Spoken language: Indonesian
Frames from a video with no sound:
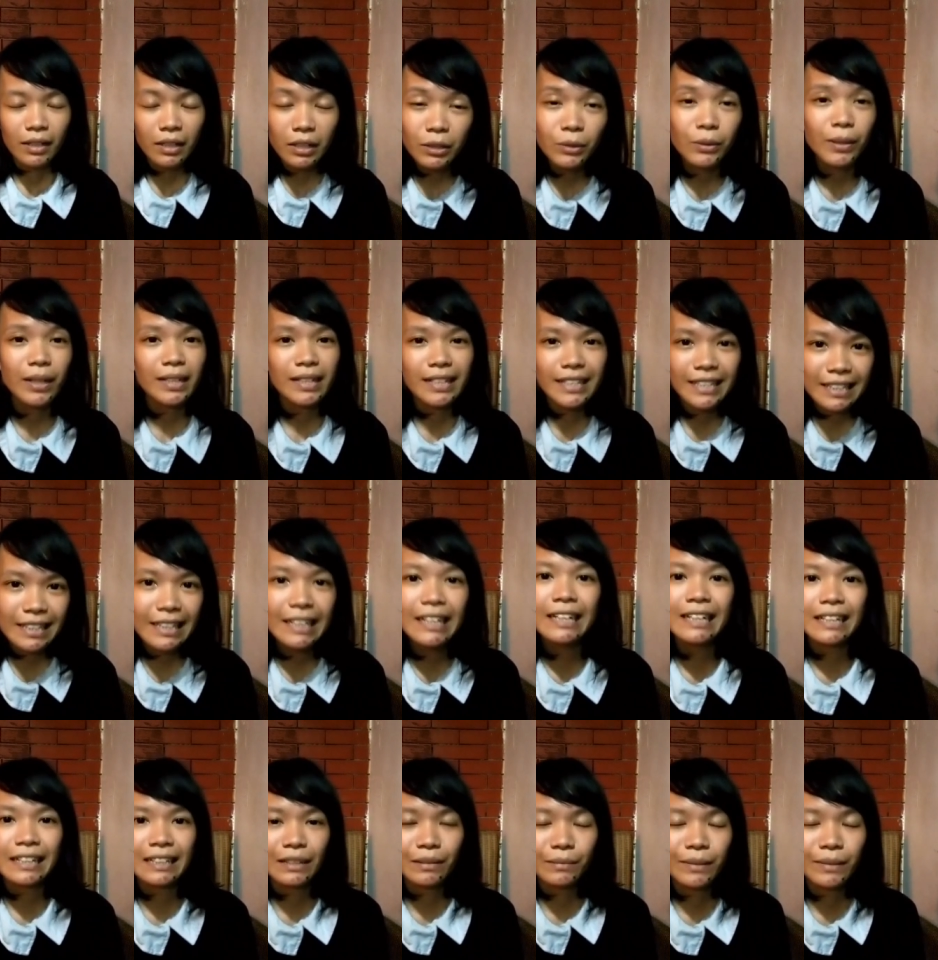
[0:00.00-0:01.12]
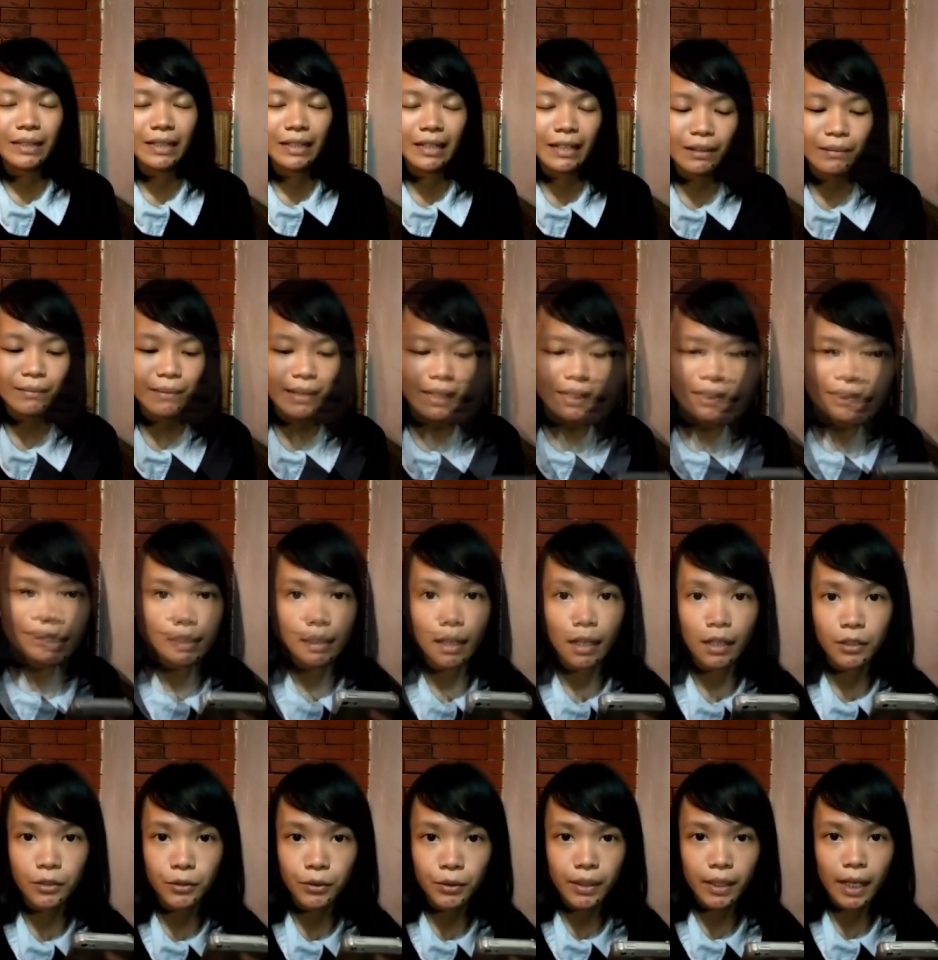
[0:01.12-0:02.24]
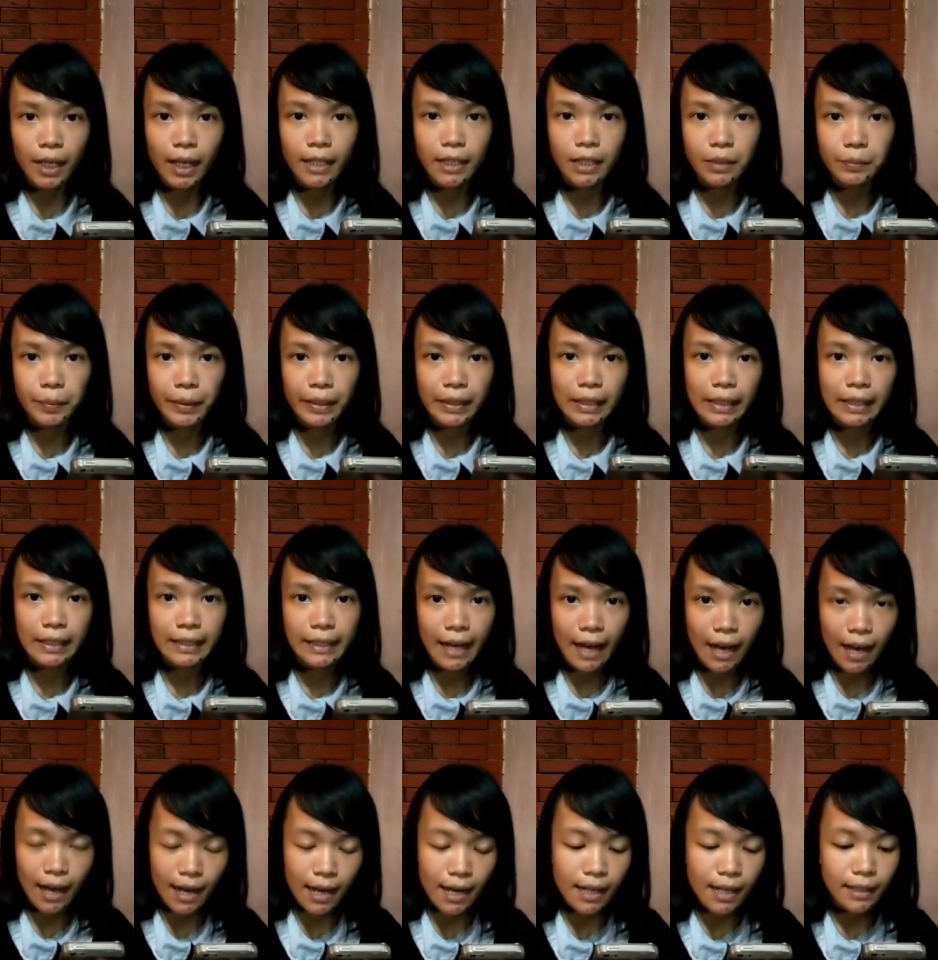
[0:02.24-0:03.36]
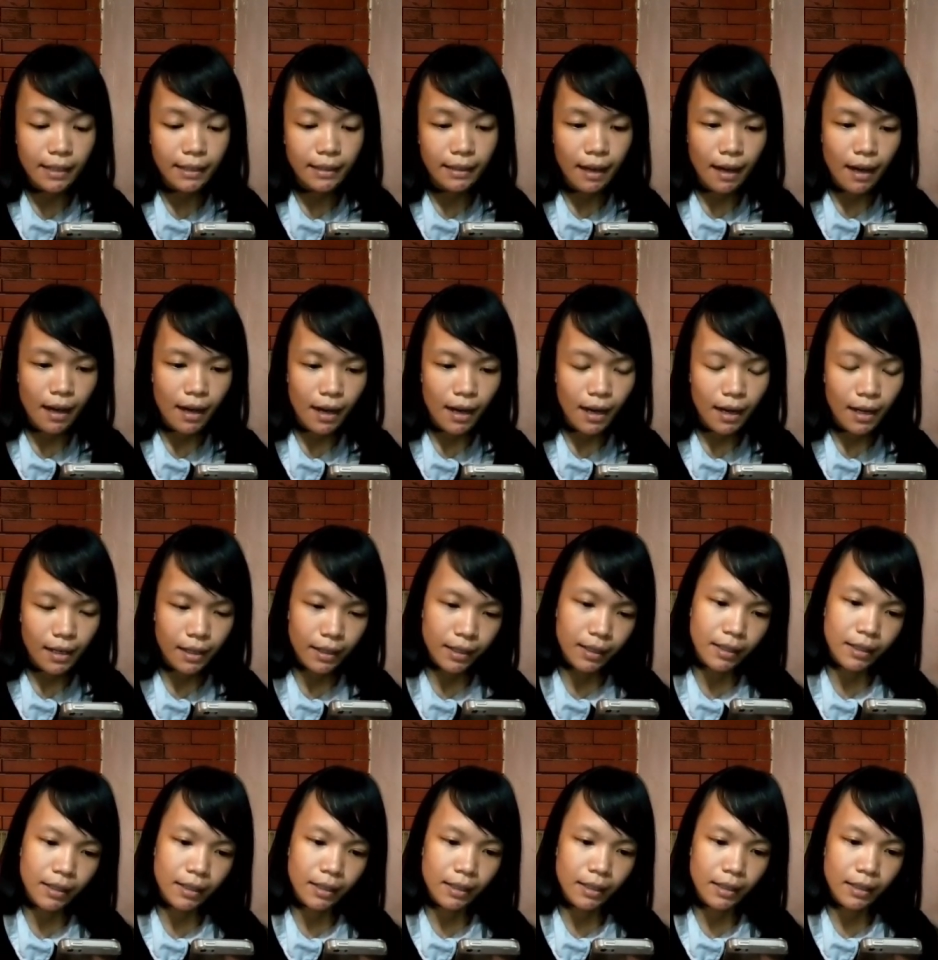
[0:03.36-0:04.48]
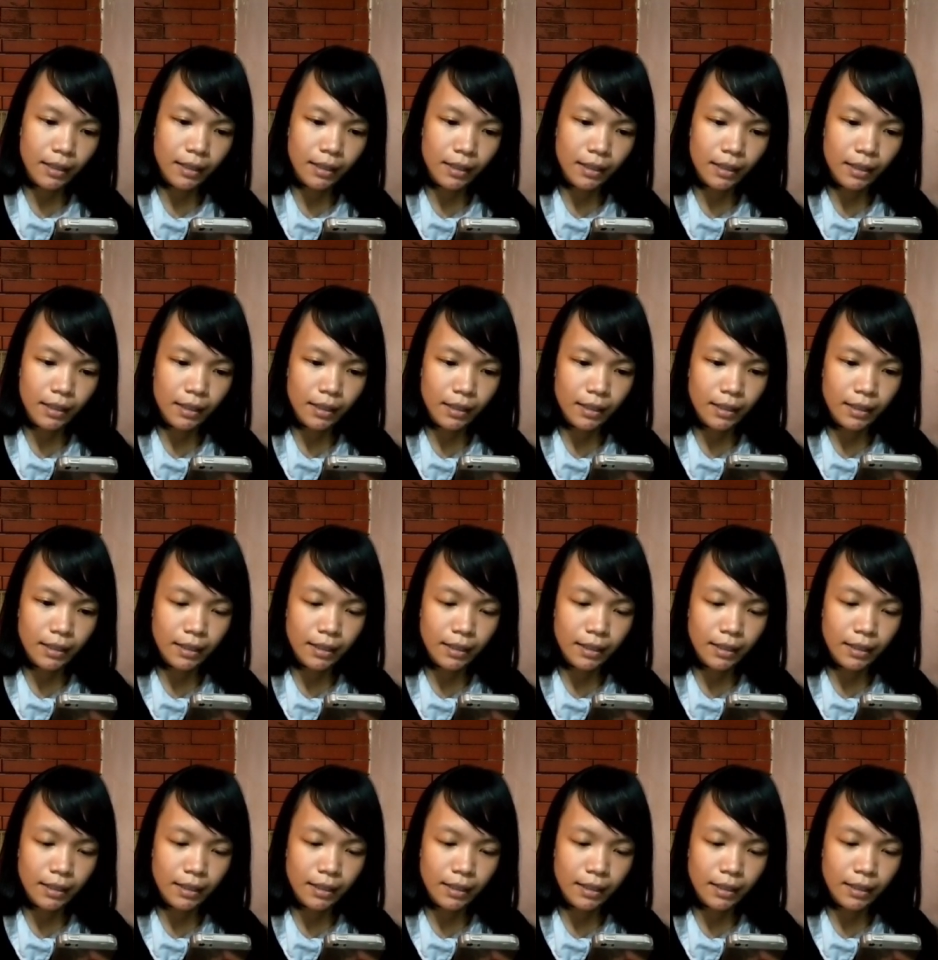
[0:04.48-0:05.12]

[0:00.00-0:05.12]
ya gitu aja sih sebenarnya mah selanjutnya ada pertanyaan dari